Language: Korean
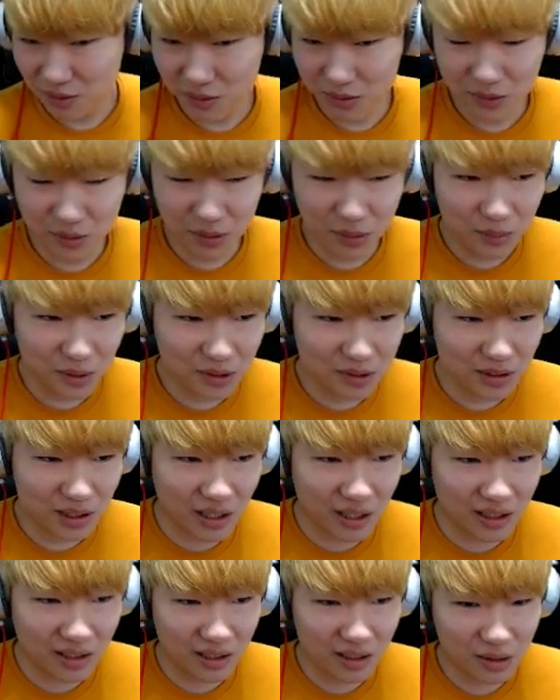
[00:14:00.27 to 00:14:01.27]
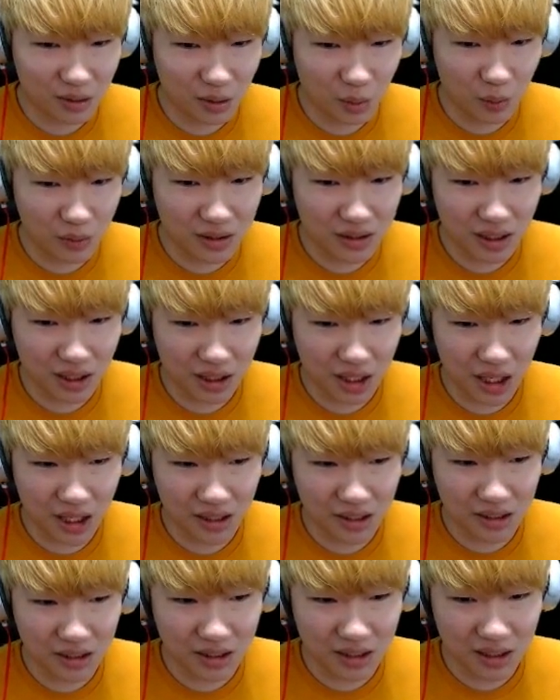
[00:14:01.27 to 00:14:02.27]
설마 그 내가 아는 통신사
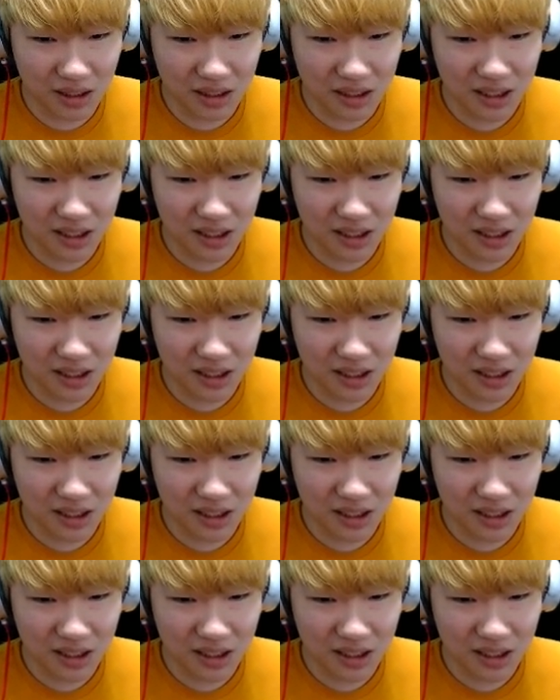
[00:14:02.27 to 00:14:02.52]
KT인가?